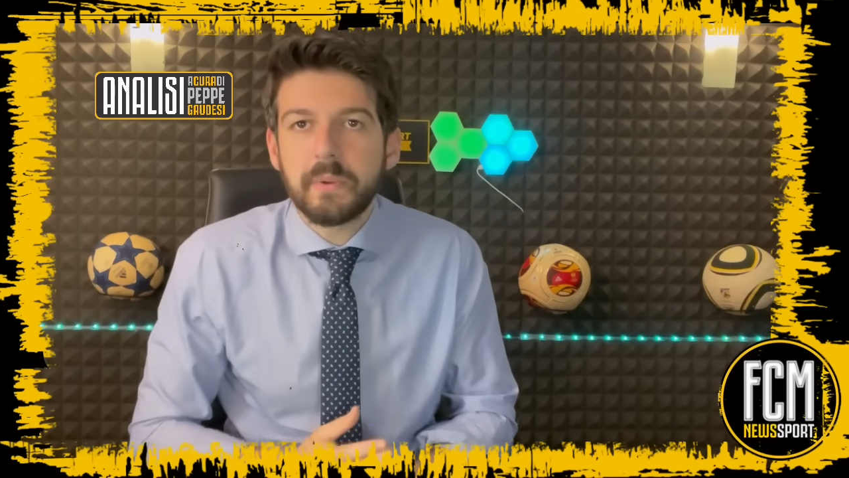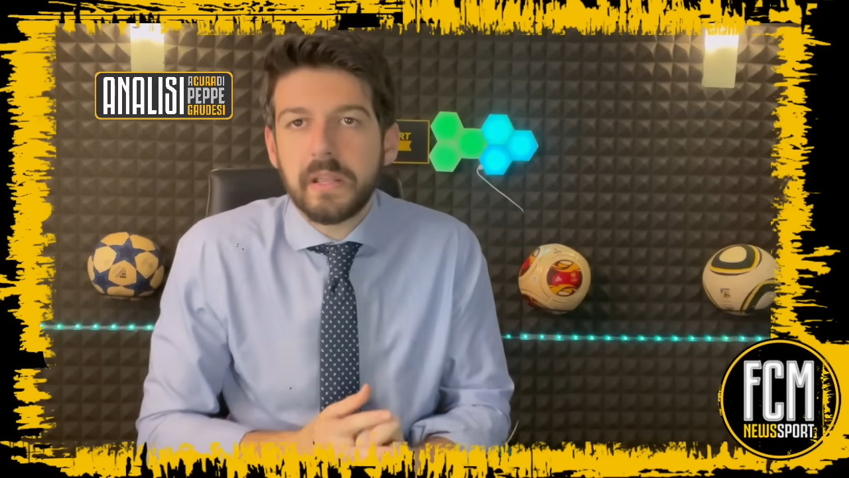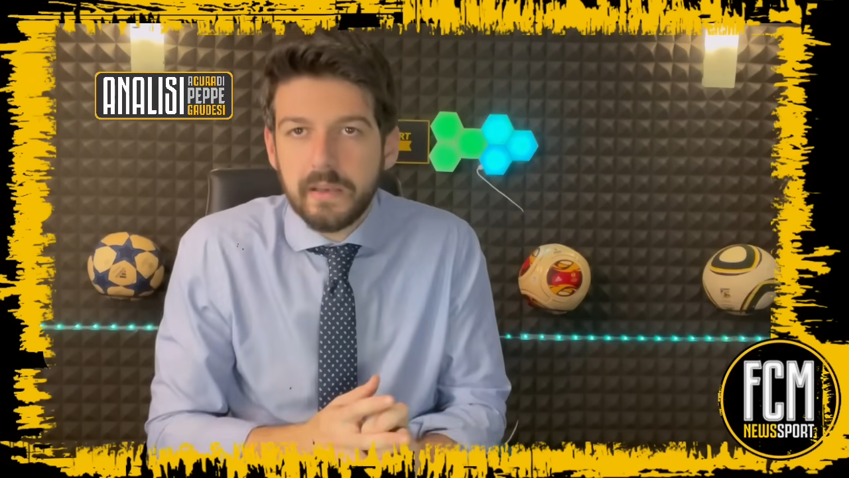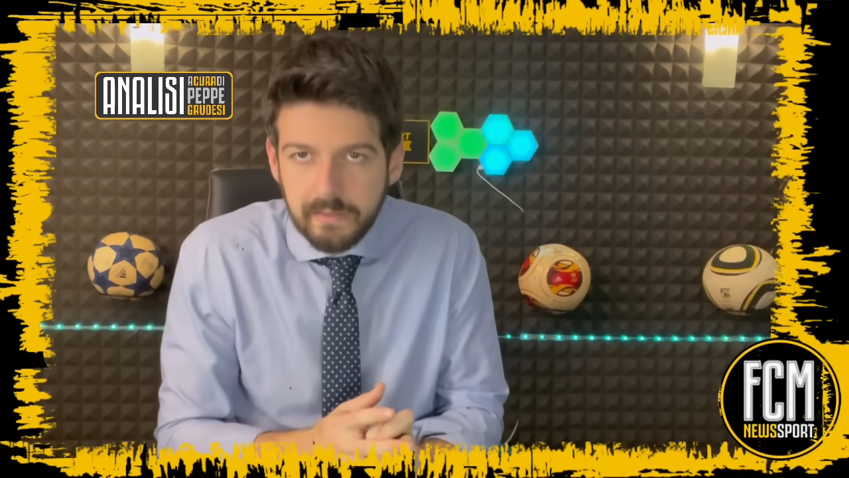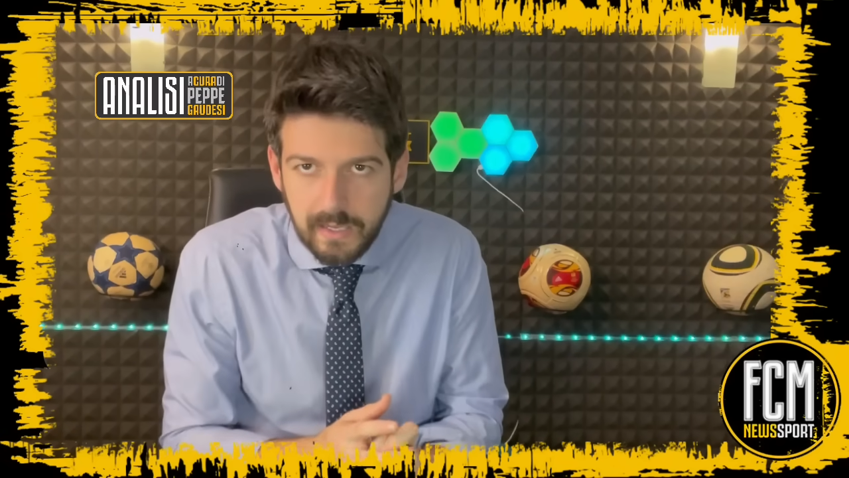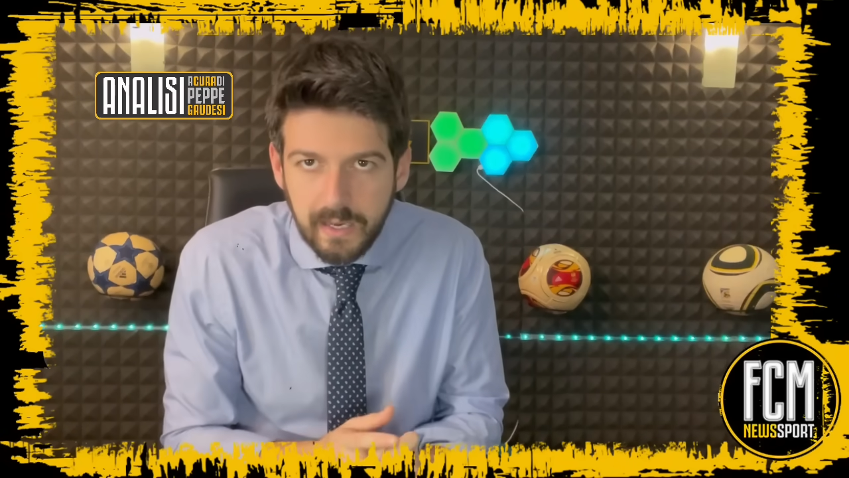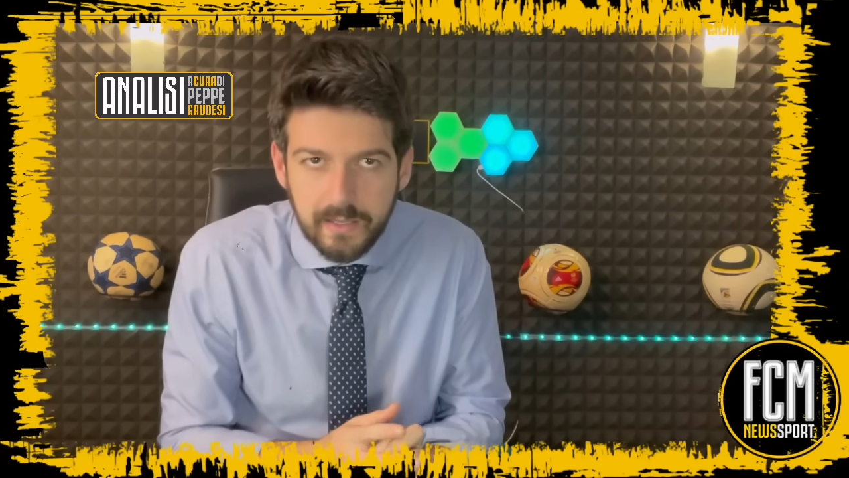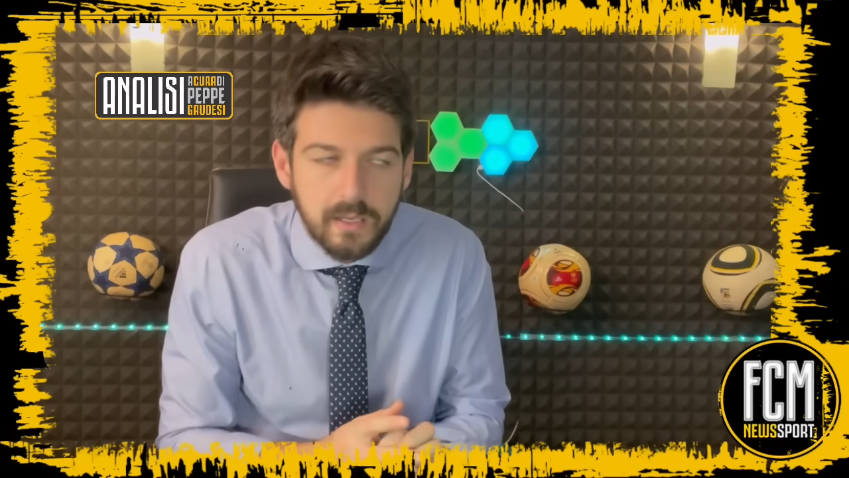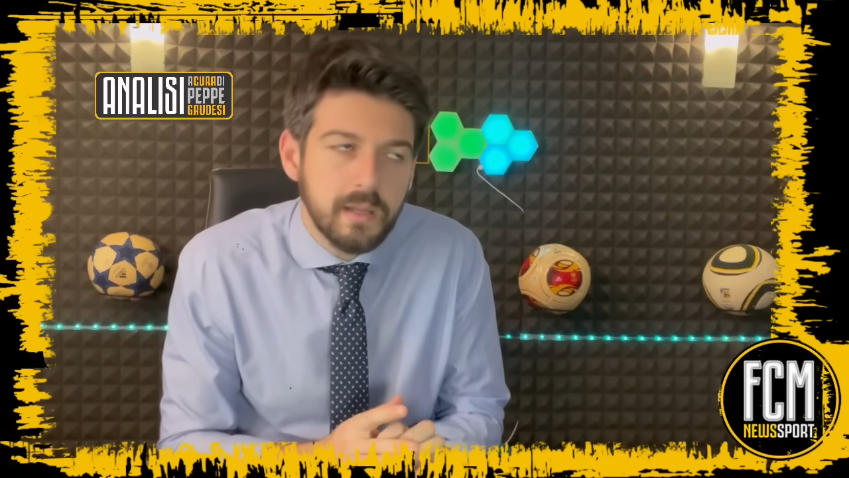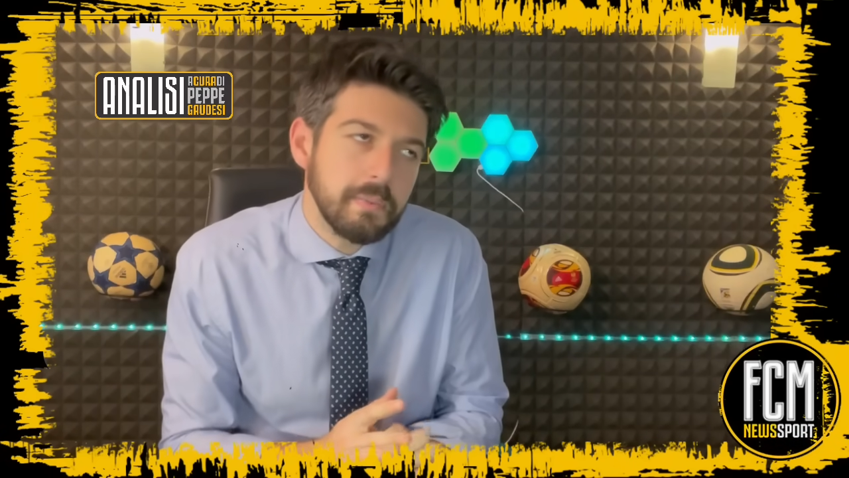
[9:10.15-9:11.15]
perché è in
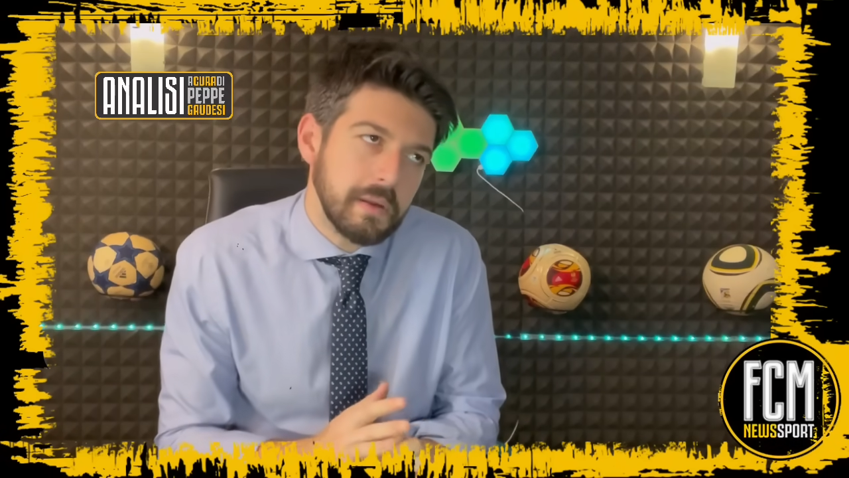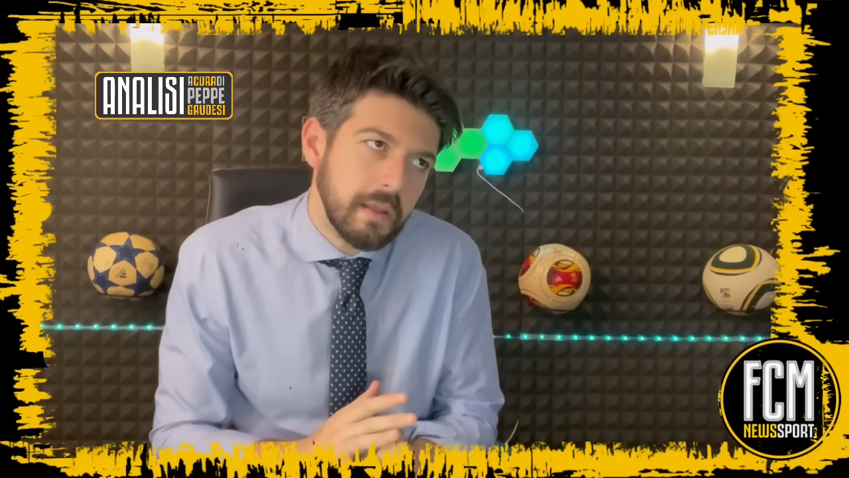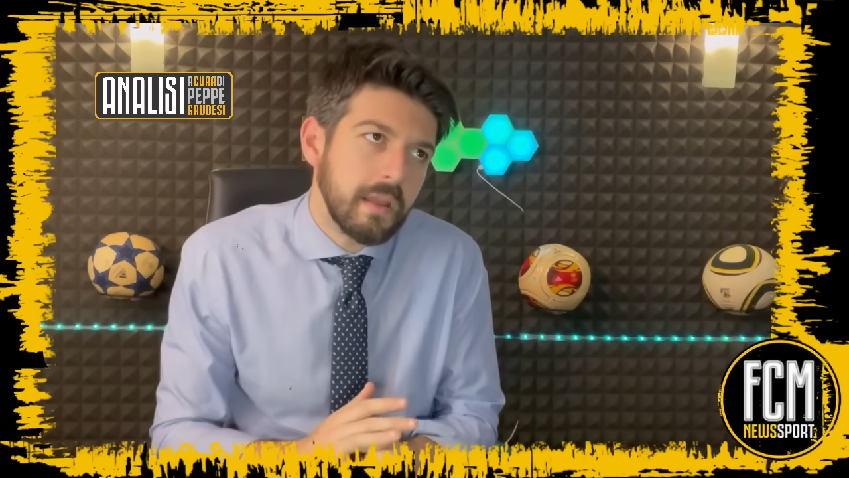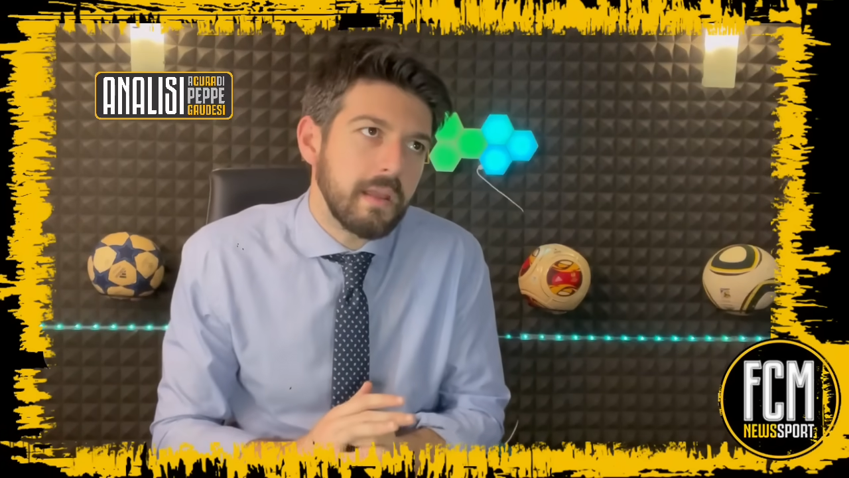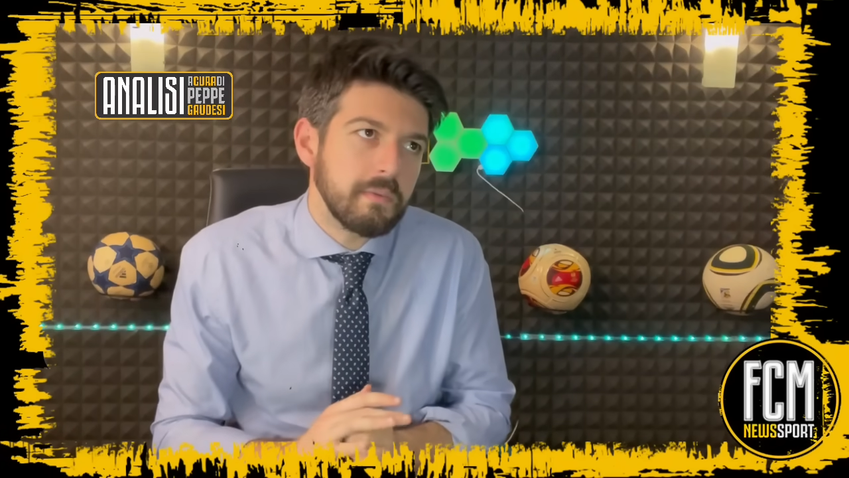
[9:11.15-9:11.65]
Italia e perché